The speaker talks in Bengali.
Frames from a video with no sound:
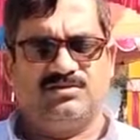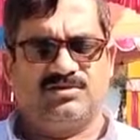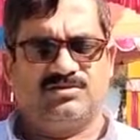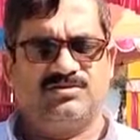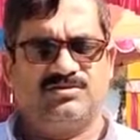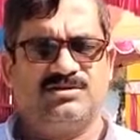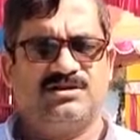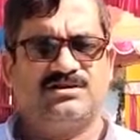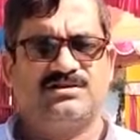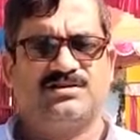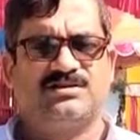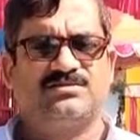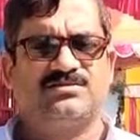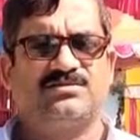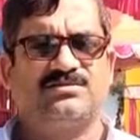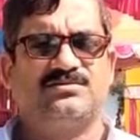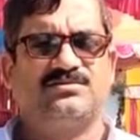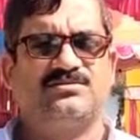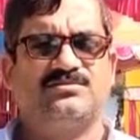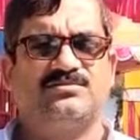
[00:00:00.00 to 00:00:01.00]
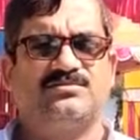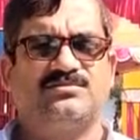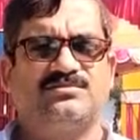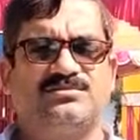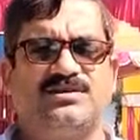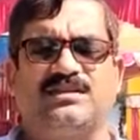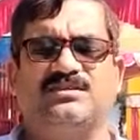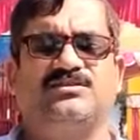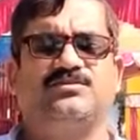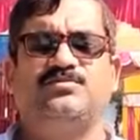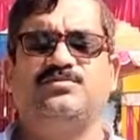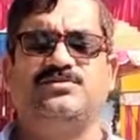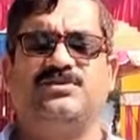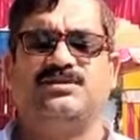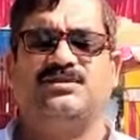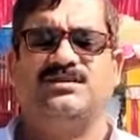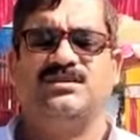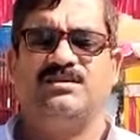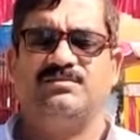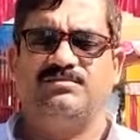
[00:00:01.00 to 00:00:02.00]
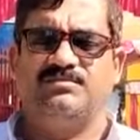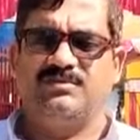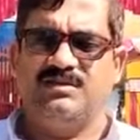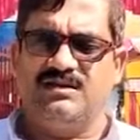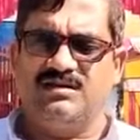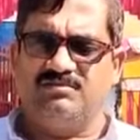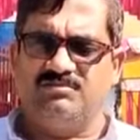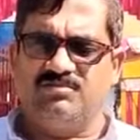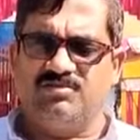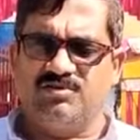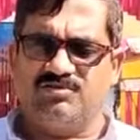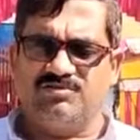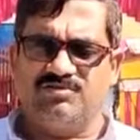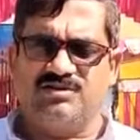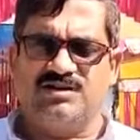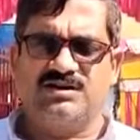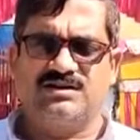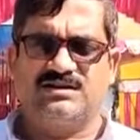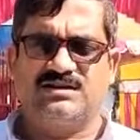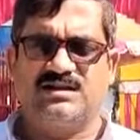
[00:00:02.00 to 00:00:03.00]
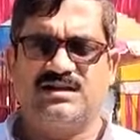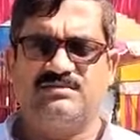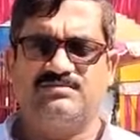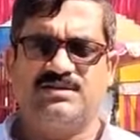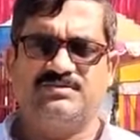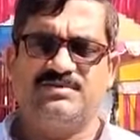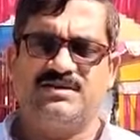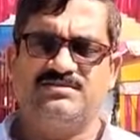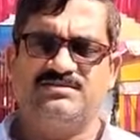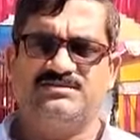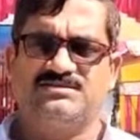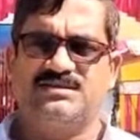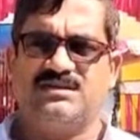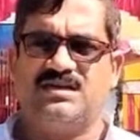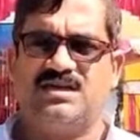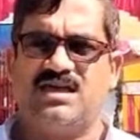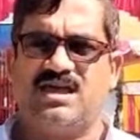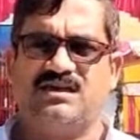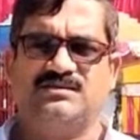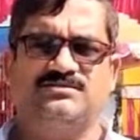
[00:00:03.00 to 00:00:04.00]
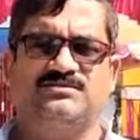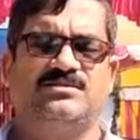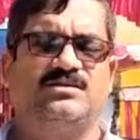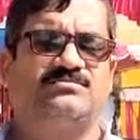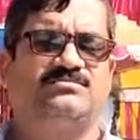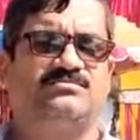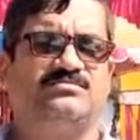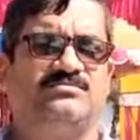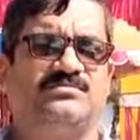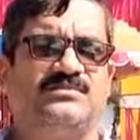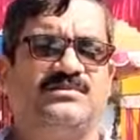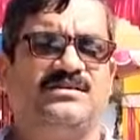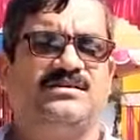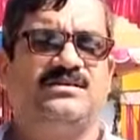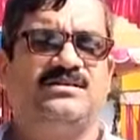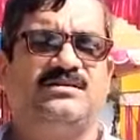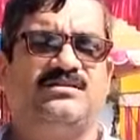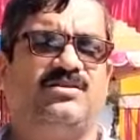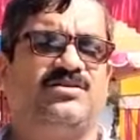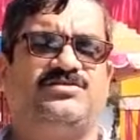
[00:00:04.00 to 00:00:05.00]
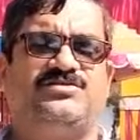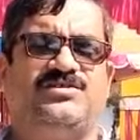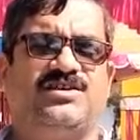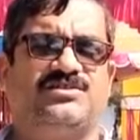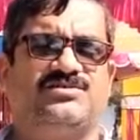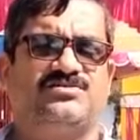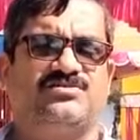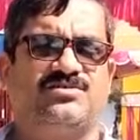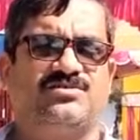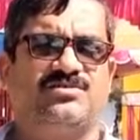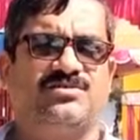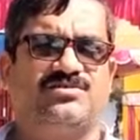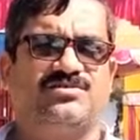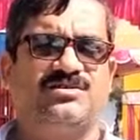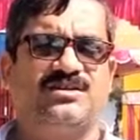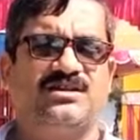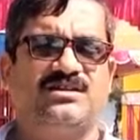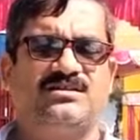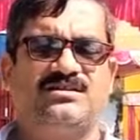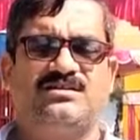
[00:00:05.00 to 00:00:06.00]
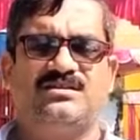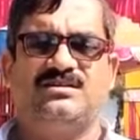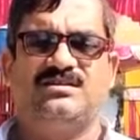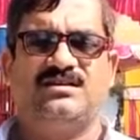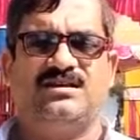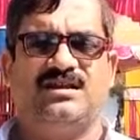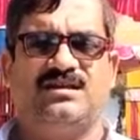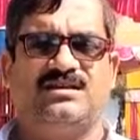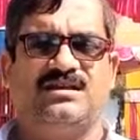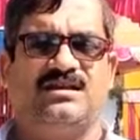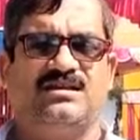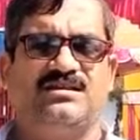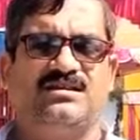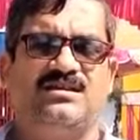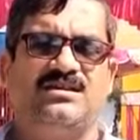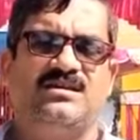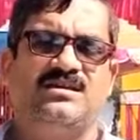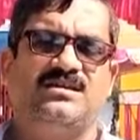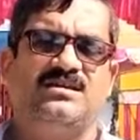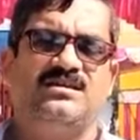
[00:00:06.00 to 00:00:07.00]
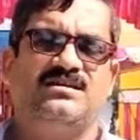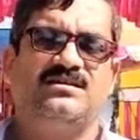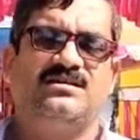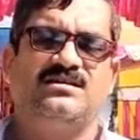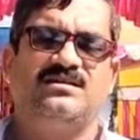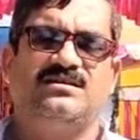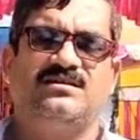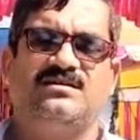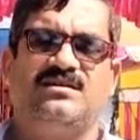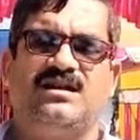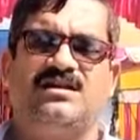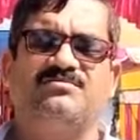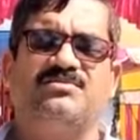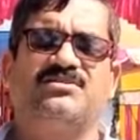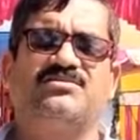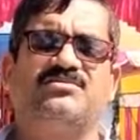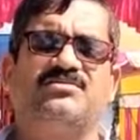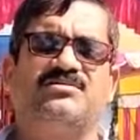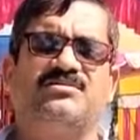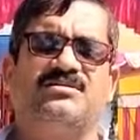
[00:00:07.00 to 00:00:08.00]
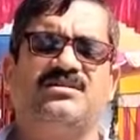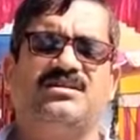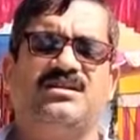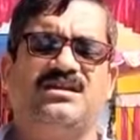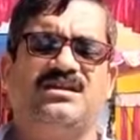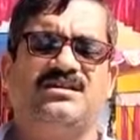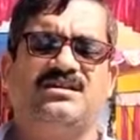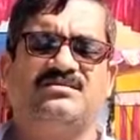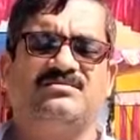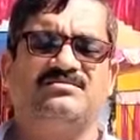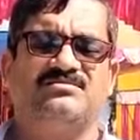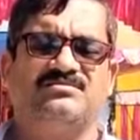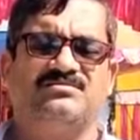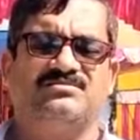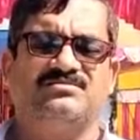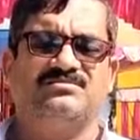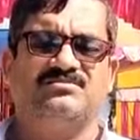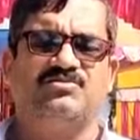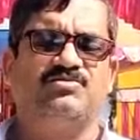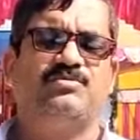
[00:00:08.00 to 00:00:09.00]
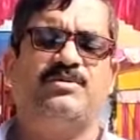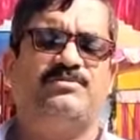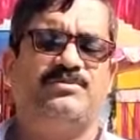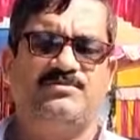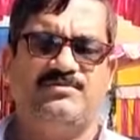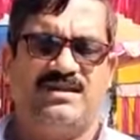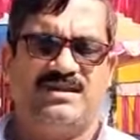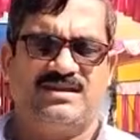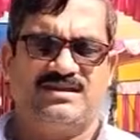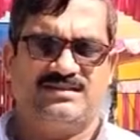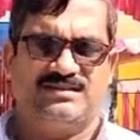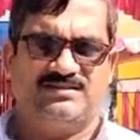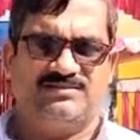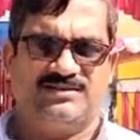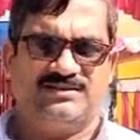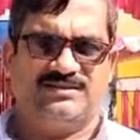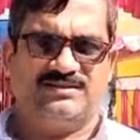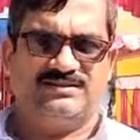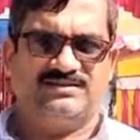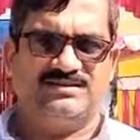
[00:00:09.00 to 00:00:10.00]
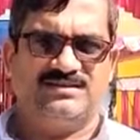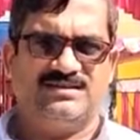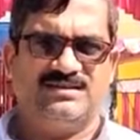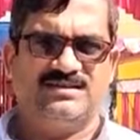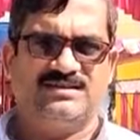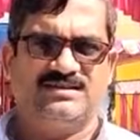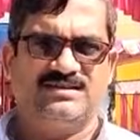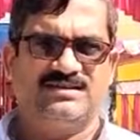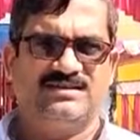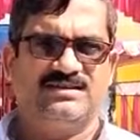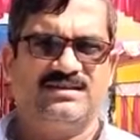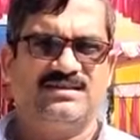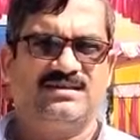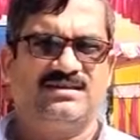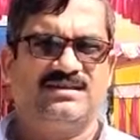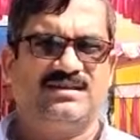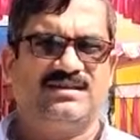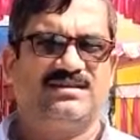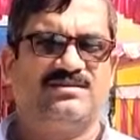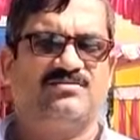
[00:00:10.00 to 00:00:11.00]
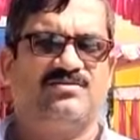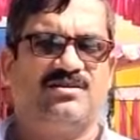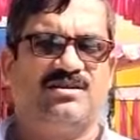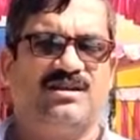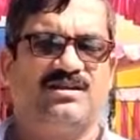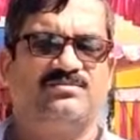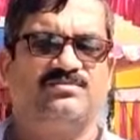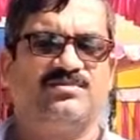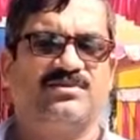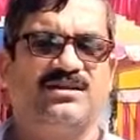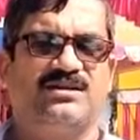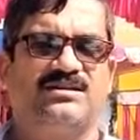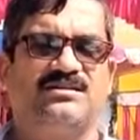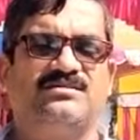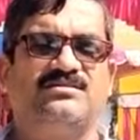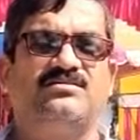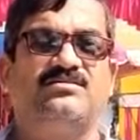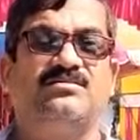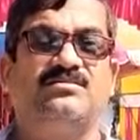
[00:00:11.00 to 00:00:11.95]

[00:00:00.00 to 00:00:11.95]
ঘটনাটা তো জাতি বুঝাতি নাম ঘটনাটা ব্যাপার হচ্ছে একদম লজ্জাস্কর ঘটনা এটা আমরা তো এটা কোনোভাবেই মেনে নিতে পারতেছি এটা কল্যাণপুরের